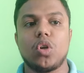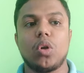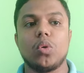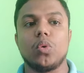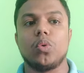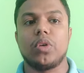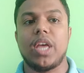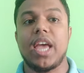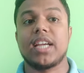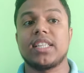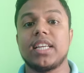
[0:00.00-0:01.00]
চলো
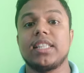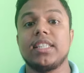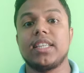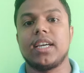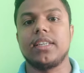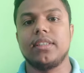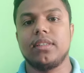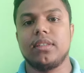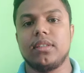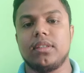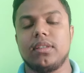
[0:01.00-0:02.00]
একসাথে যাই
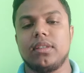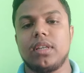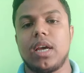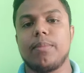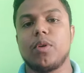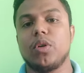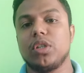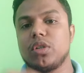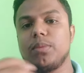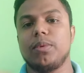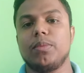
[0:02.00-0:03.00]
আমরা
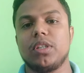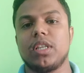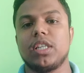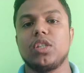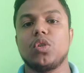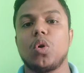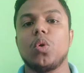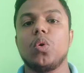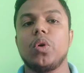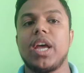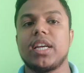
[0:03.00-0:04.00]
অনেক সময় বলে থাকি
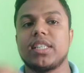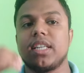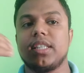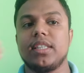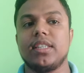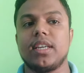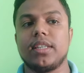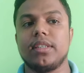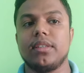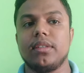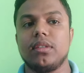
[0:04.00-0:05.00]
চলো একসাথে
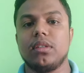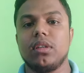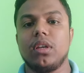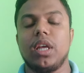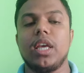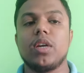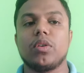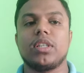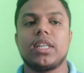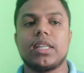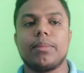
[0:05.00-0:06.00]
যাই এই
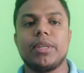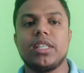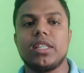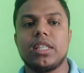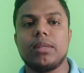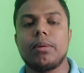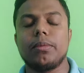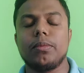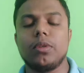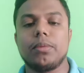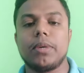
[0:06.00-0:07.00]
কথাটাকে আমরা ইংরেজিতে
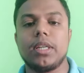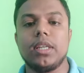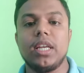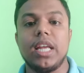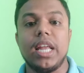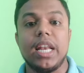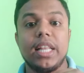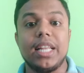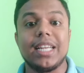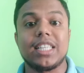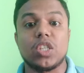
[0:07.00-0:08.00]
কীভাবে বলতে পারি
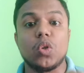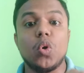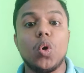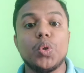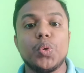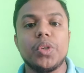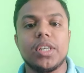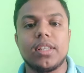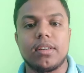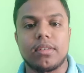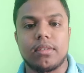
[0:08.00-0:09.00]
লেটস গো
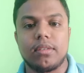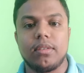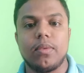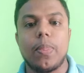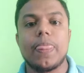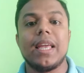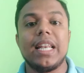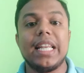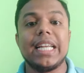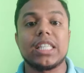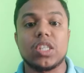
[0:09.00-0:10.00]
টুগেদার
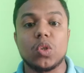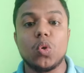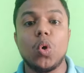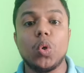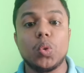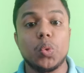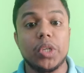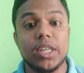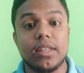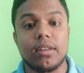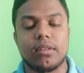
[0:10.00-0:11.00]
লেটস গো
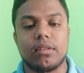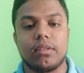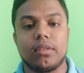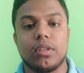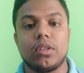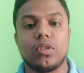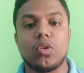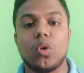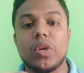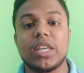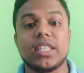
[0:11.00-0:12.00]
টুগেদার
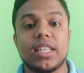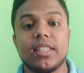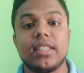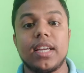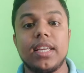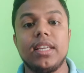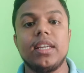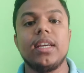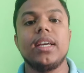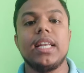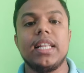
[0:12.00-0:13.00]
চলো একসাথে যাই
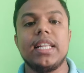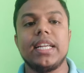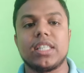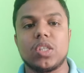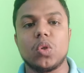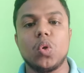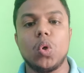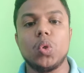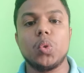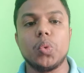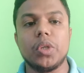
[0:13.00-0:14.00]
লেটস গো
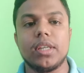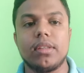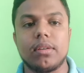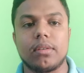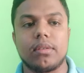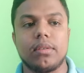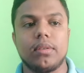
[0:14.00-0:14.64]
টুগেদার